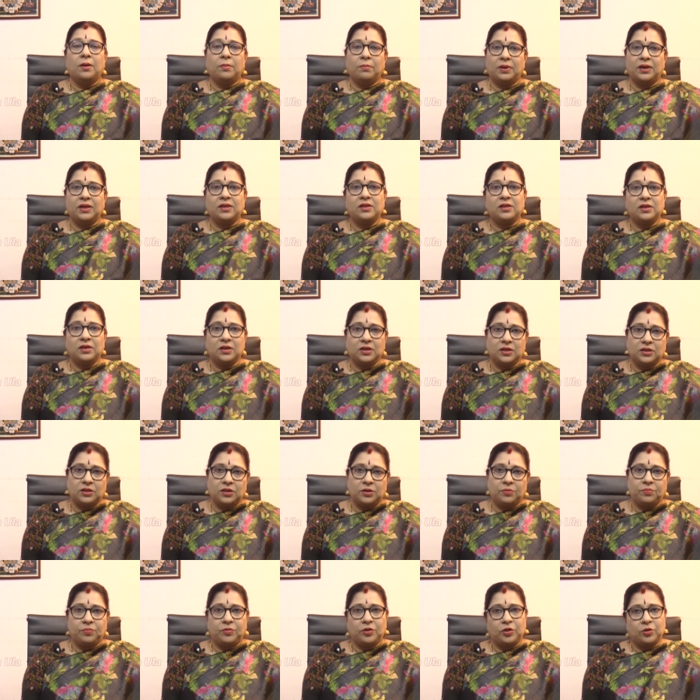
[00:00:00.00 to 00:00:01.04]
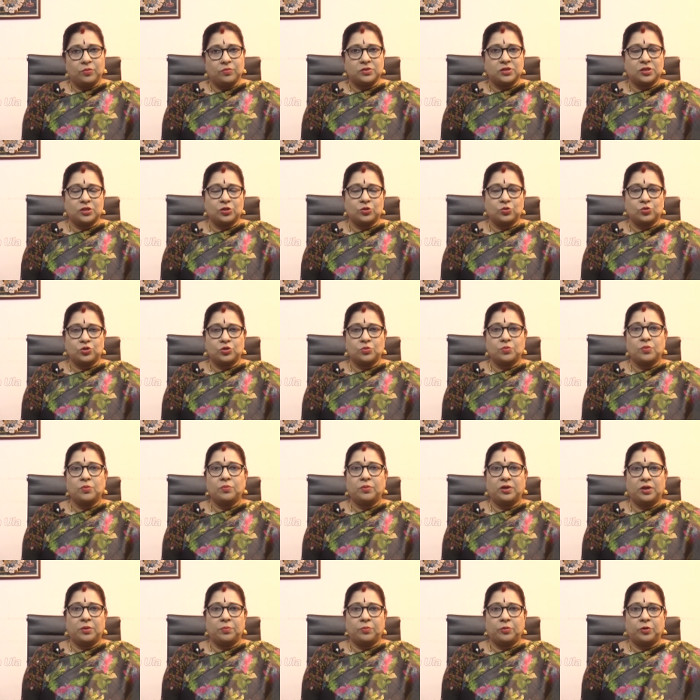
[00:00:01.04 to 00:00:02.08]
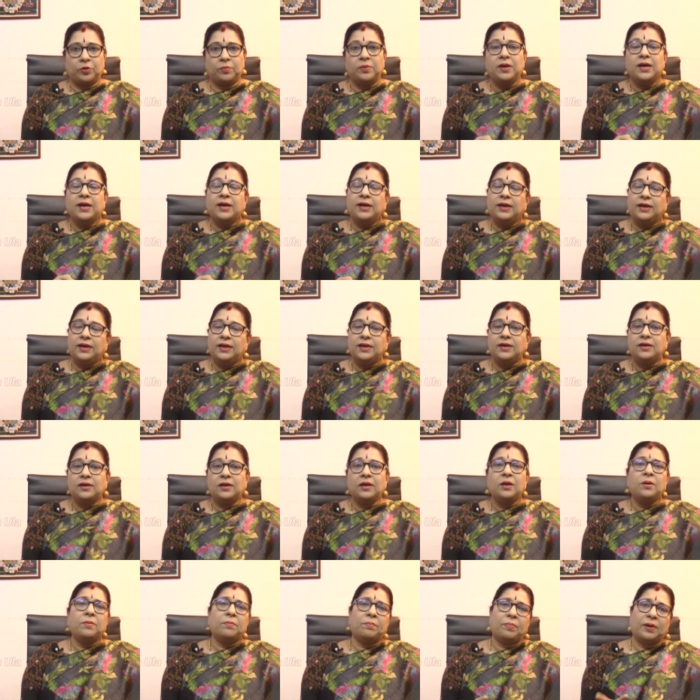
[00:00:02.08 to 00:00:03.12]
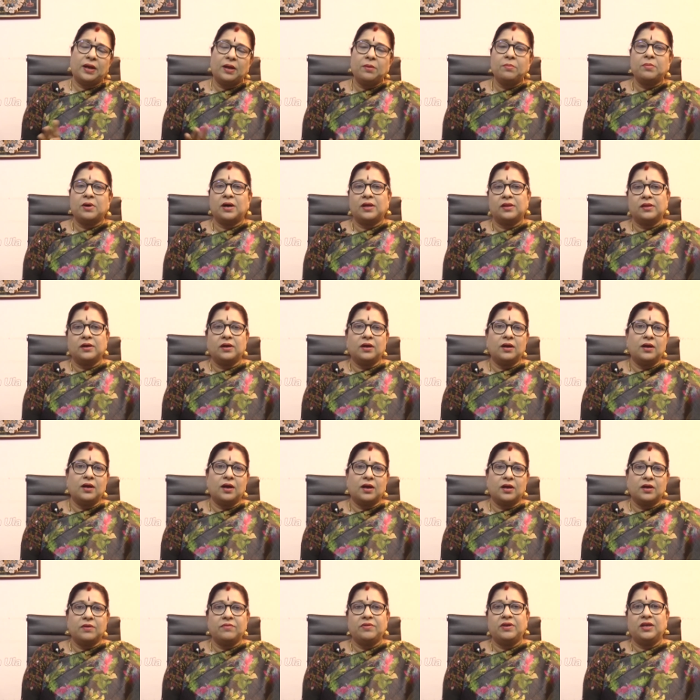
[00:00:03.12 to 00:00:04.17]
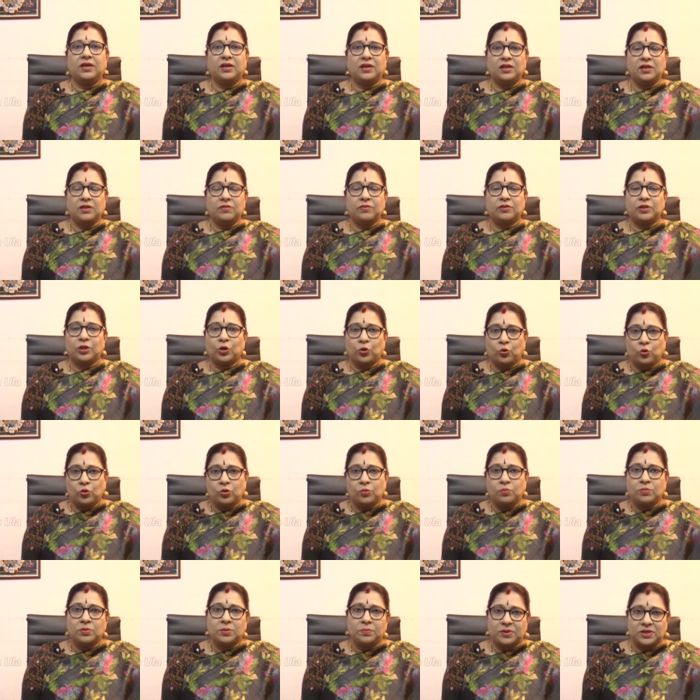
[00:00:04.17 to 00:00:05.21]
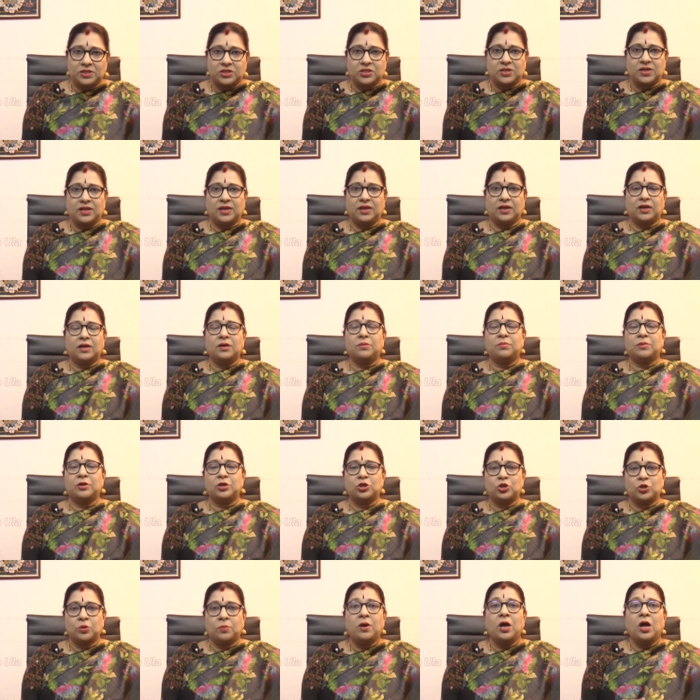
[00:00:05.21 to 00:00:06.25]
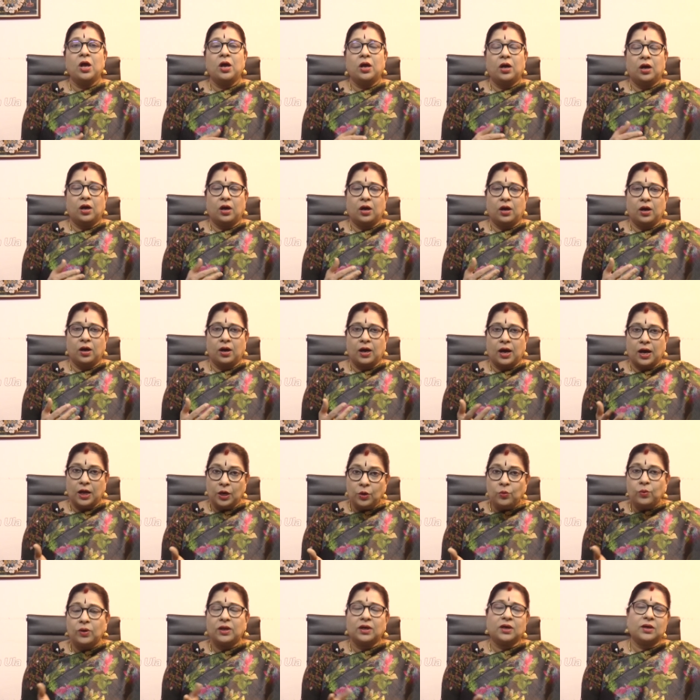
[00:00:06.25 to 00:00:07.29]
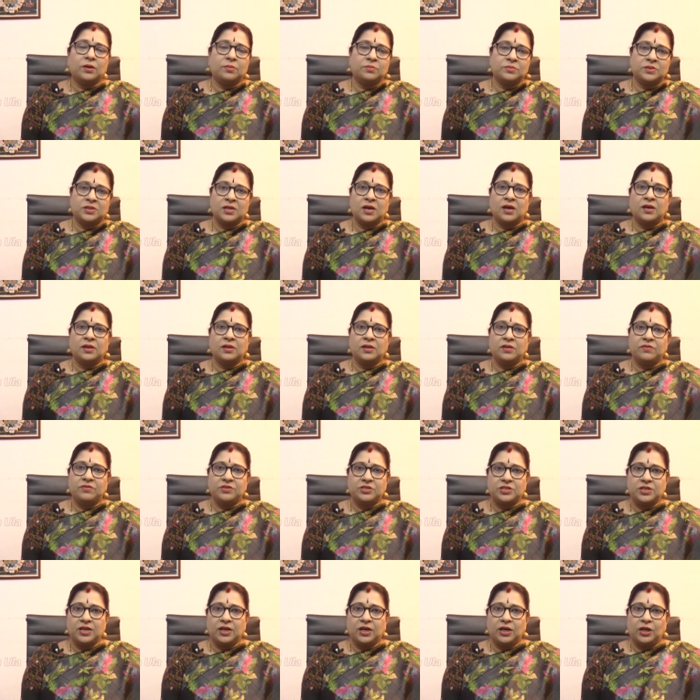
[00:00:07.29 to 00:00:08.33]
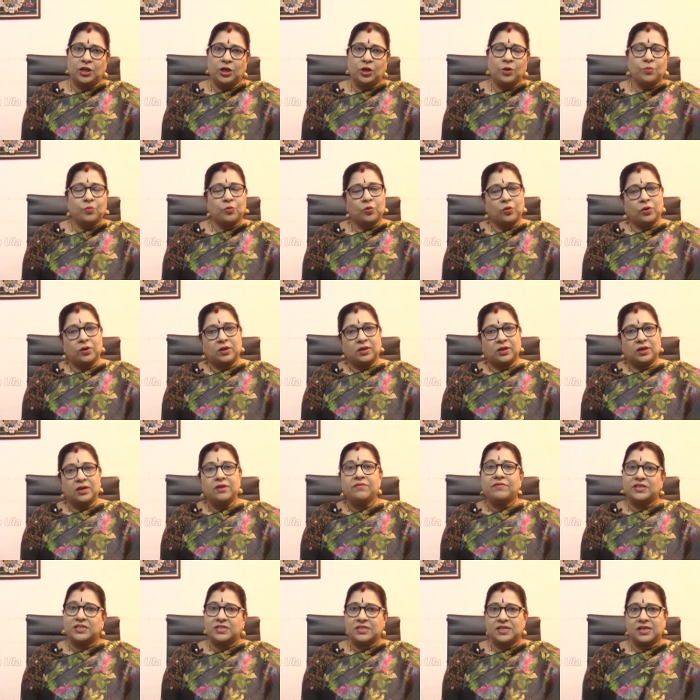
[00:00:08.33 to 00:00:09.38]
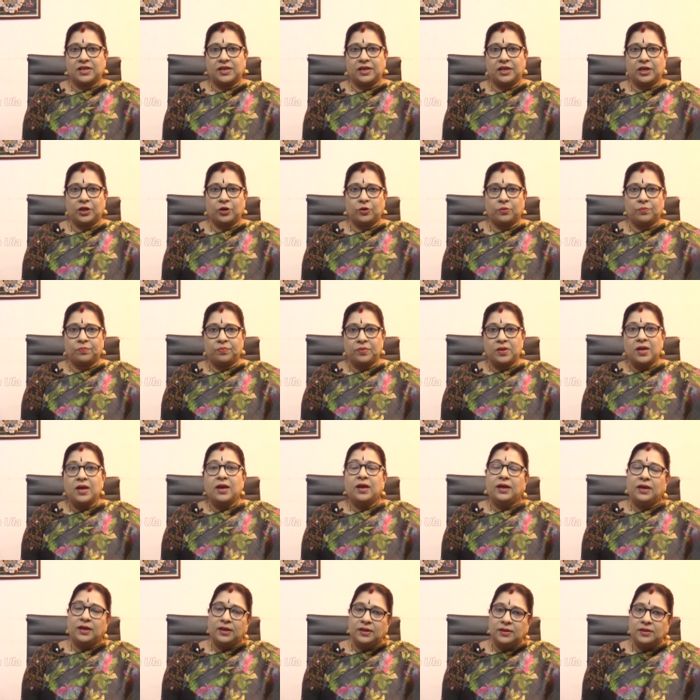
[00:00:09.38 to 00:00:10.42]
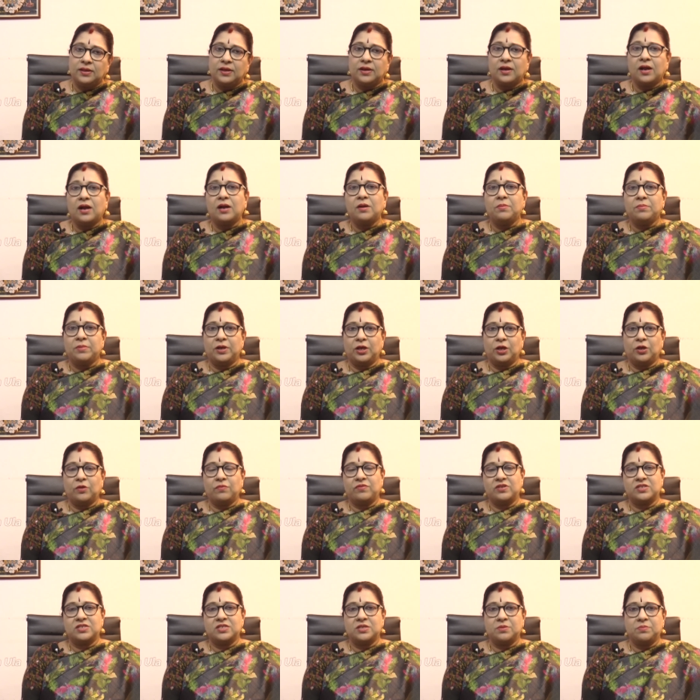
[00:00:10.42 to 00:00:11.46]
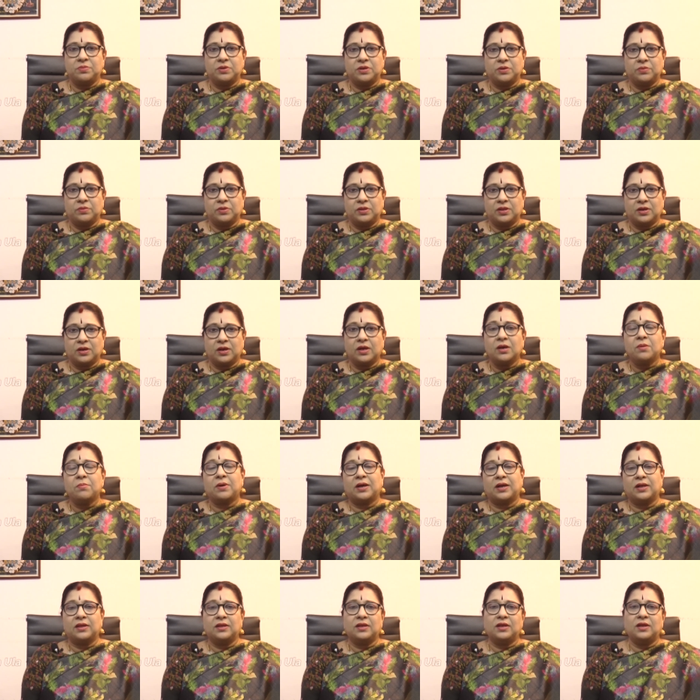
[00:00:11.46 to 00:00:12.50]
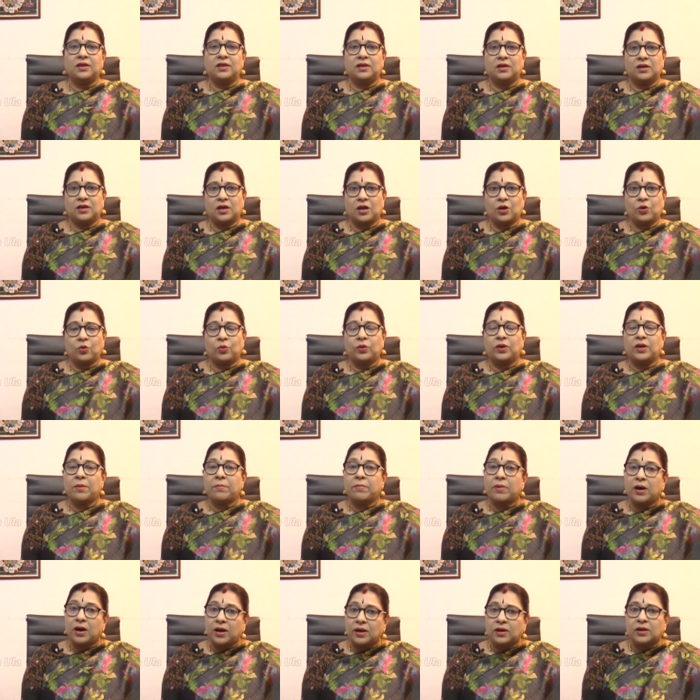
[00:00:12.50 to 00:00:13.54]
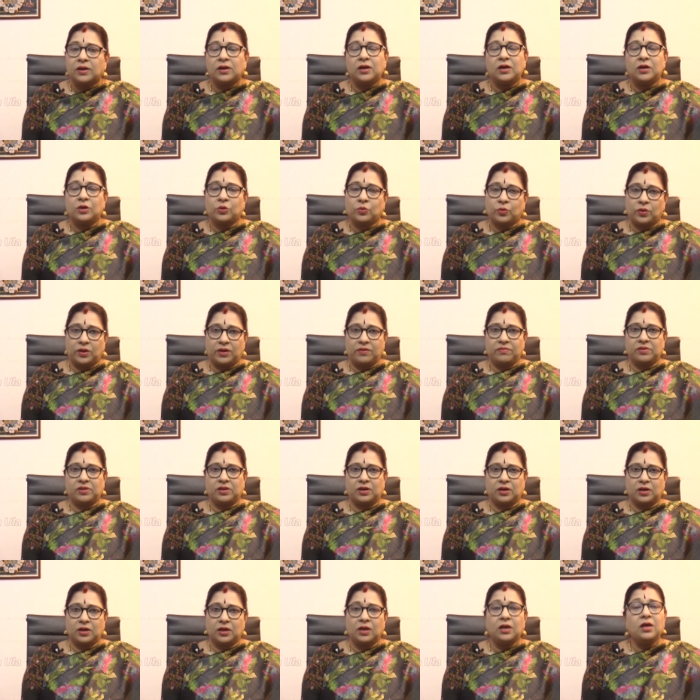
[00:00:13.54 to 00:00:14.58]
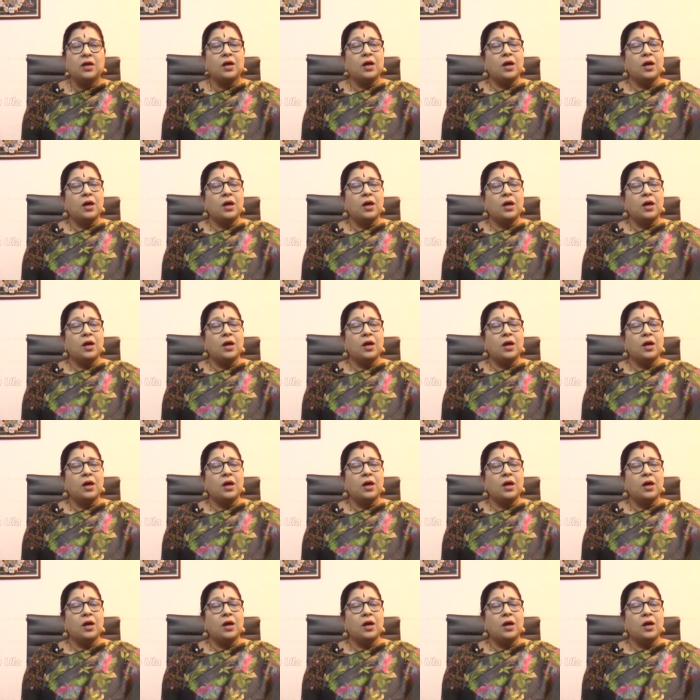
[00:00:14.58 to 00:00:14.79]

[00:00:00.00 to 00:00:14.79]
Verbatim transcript: மனதிற்கு திருப்தியும் சந்தோஷமும் ஏற்படும் இன்று பல மாதங்களாகவே இருந்து வந்த குடும்ப பிரச்சனைகள் மற்றும் அலுவலகம் சார்ந்த விஷயங்களிலும் உங்களுக்கு வெற்றி கிடைக்கும் இந்த நாள் மேலும் வெற்றி பெறுவதற்கு மனதில் இருக்கக்கூடிய பாரங்கள் குறைவதற்கு